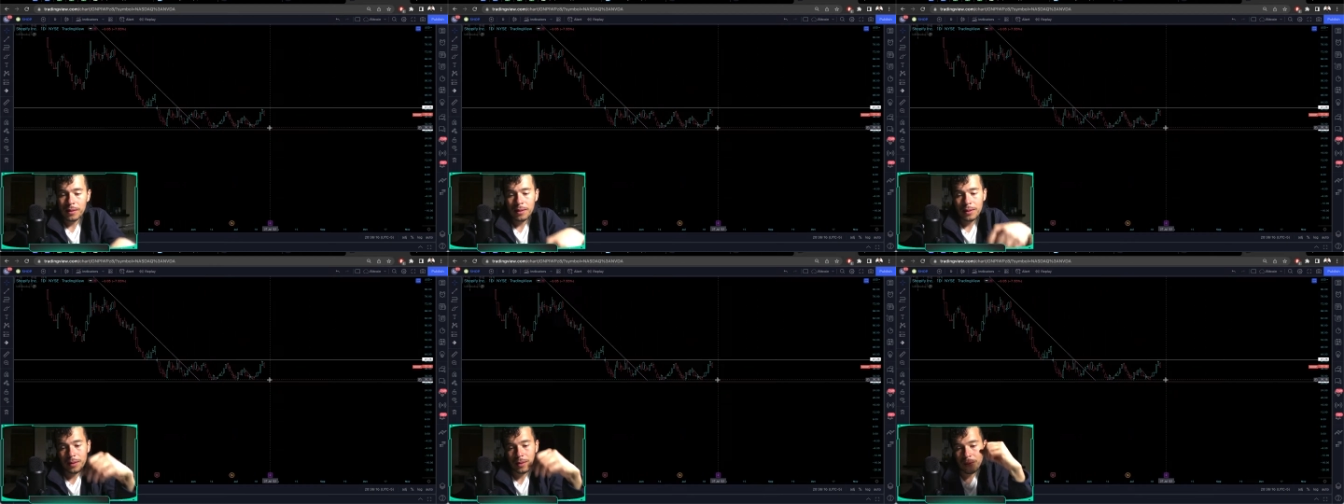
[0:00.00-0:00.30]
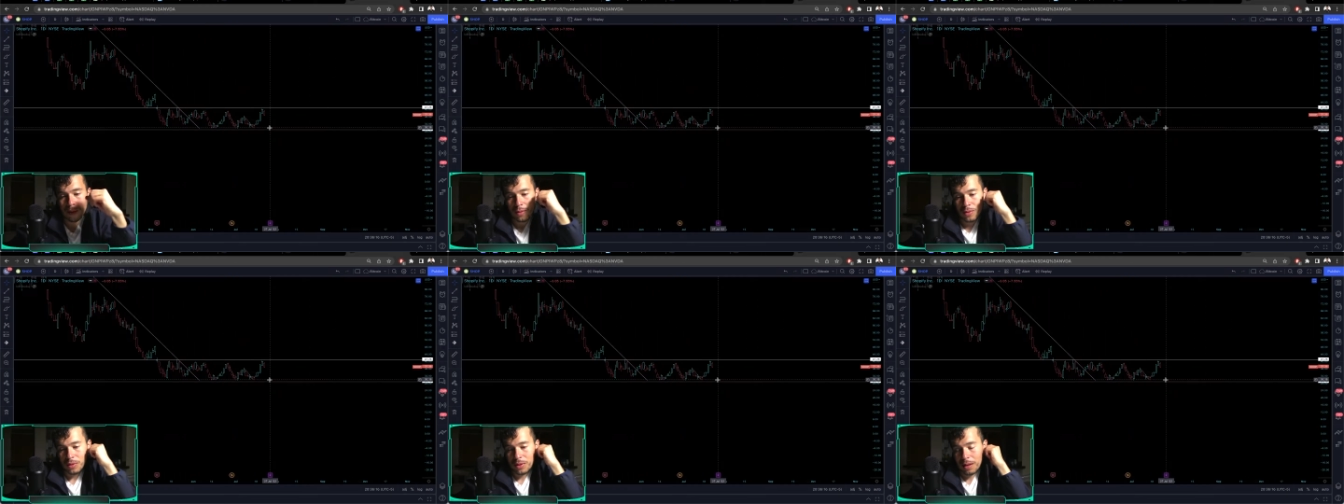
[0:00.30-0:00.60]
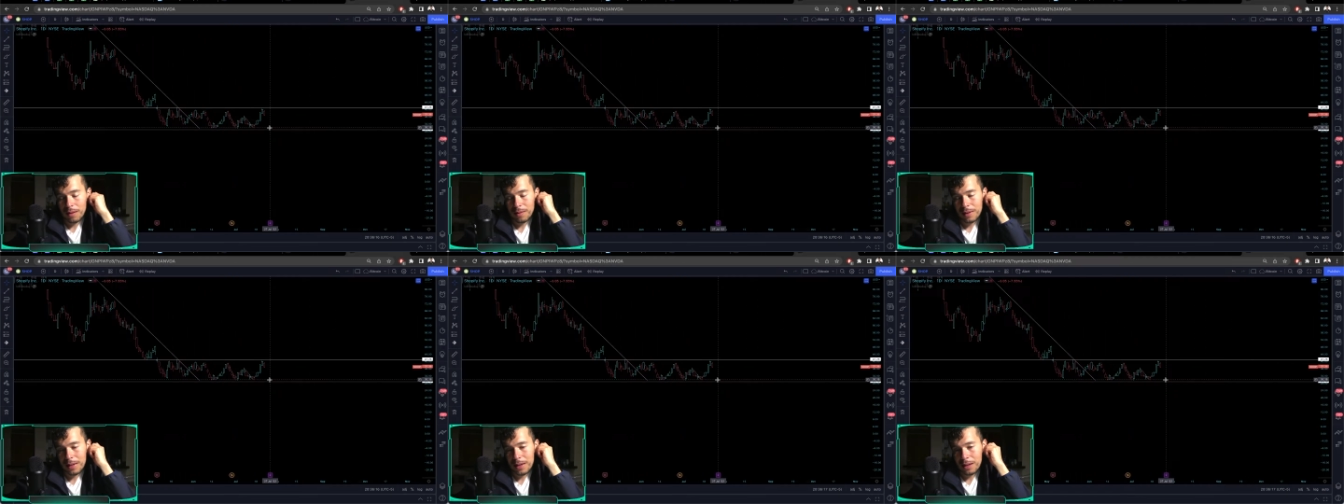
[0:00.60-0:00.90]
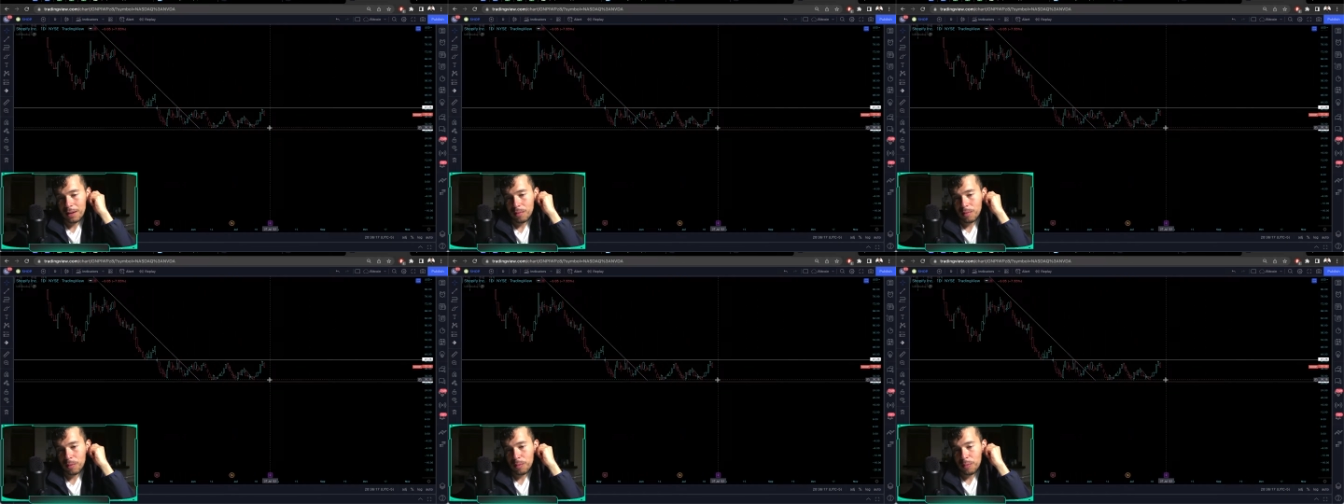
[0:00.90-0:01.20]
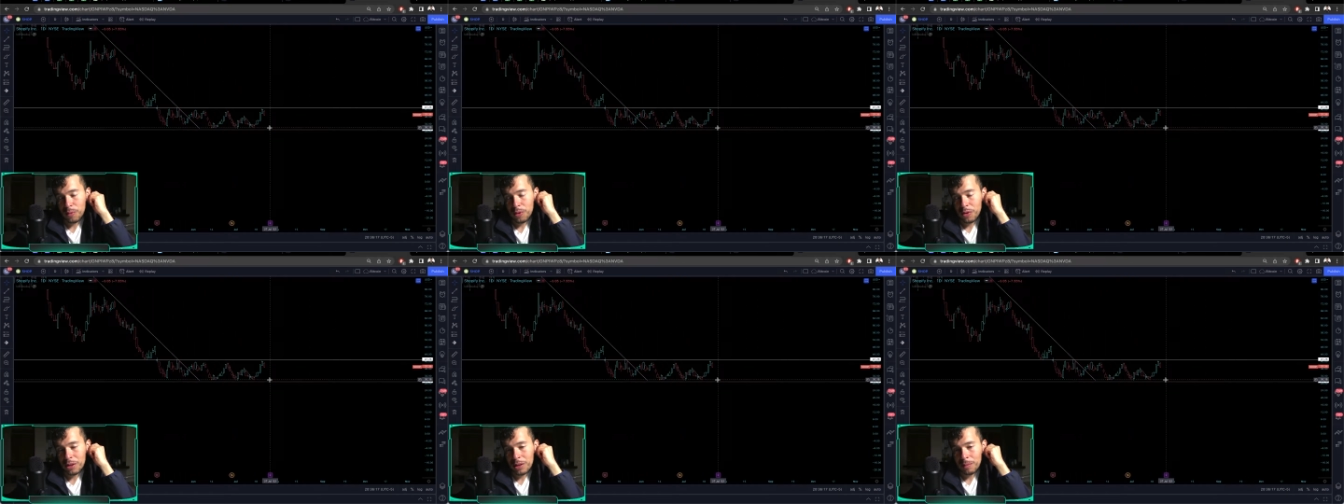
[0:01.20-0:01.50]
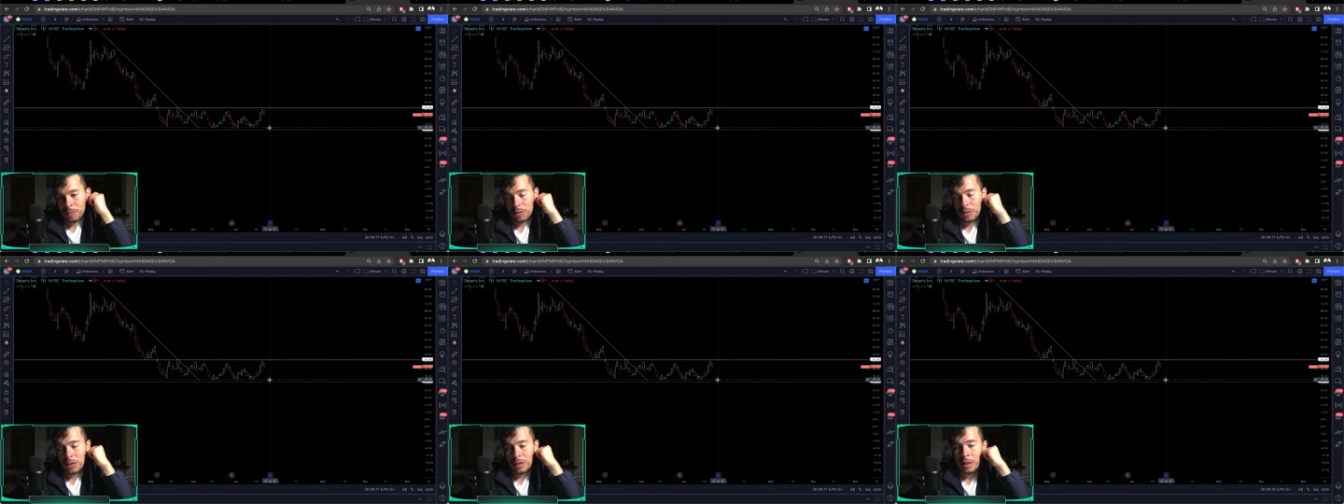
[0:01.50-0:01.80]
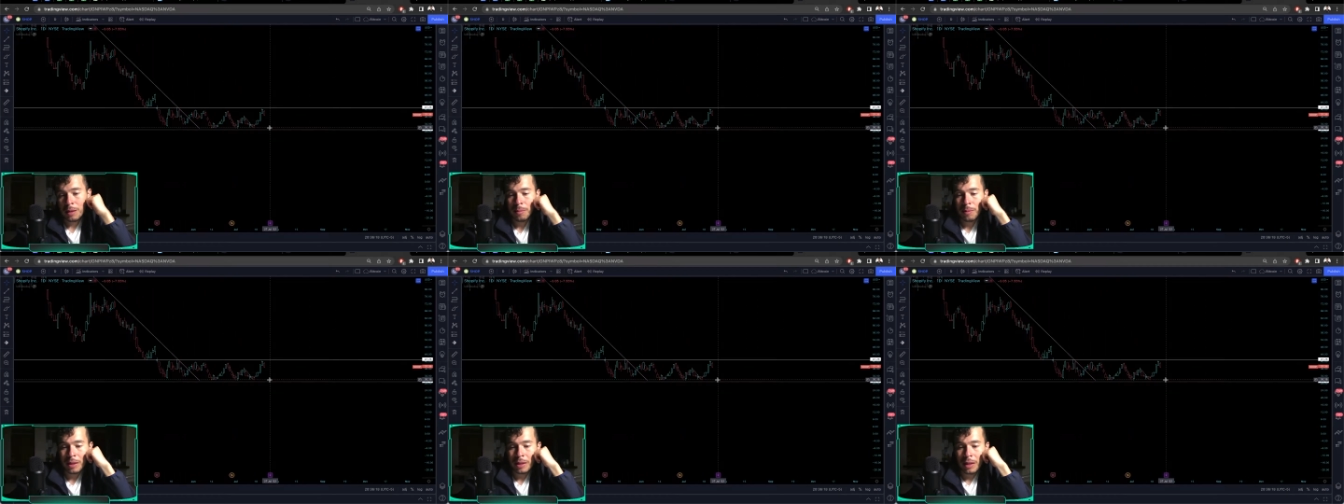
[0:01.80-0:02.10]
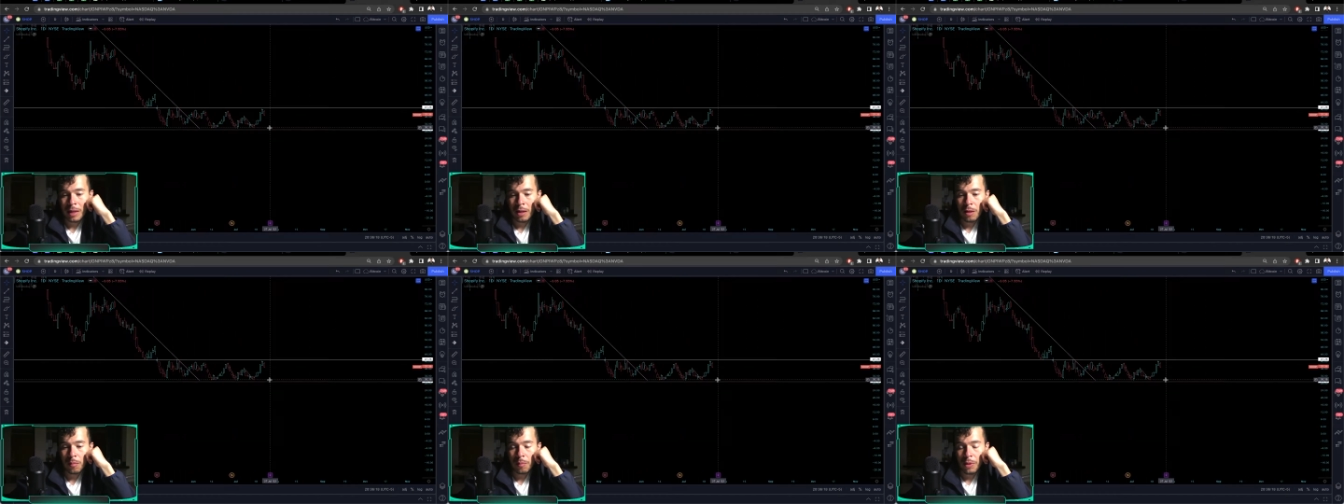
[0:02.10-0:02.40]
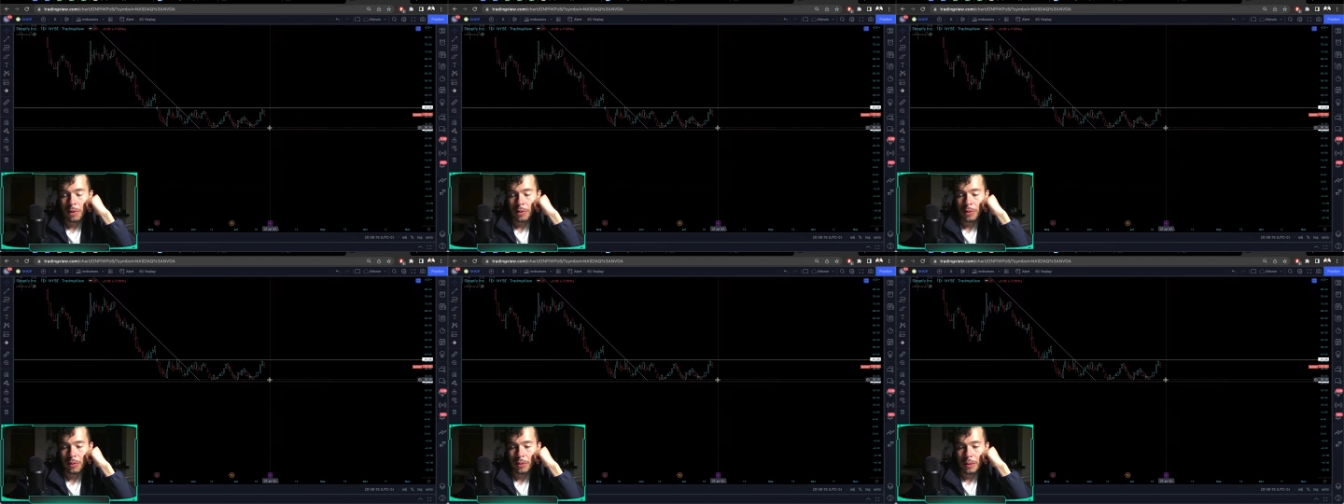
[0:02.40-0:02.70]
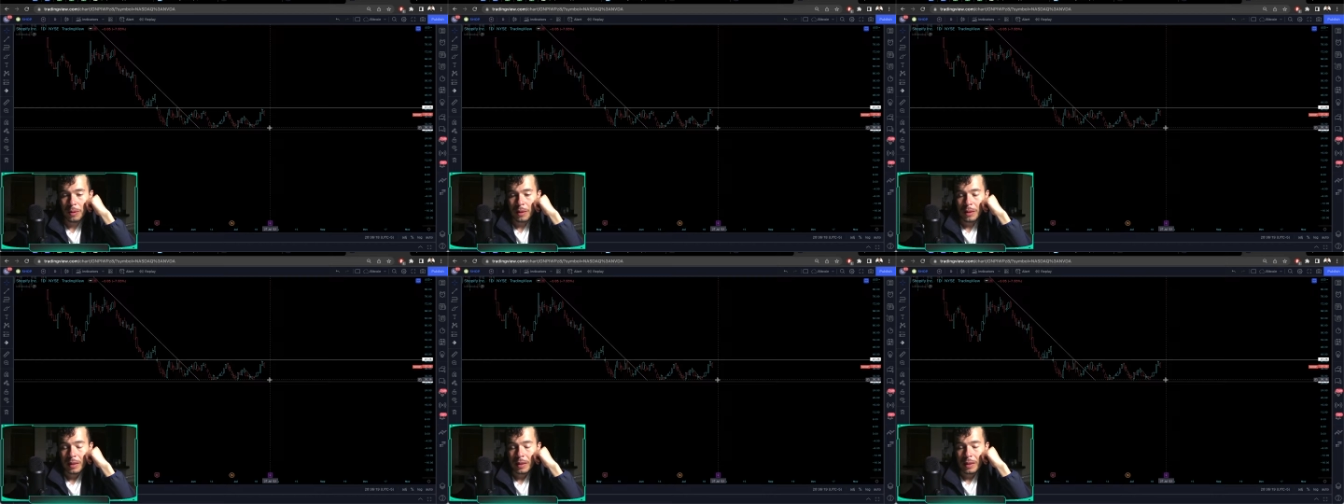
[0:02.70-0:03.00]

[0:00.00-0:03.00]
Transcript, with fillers: no sabría cómo podríamos interpretarlo, pero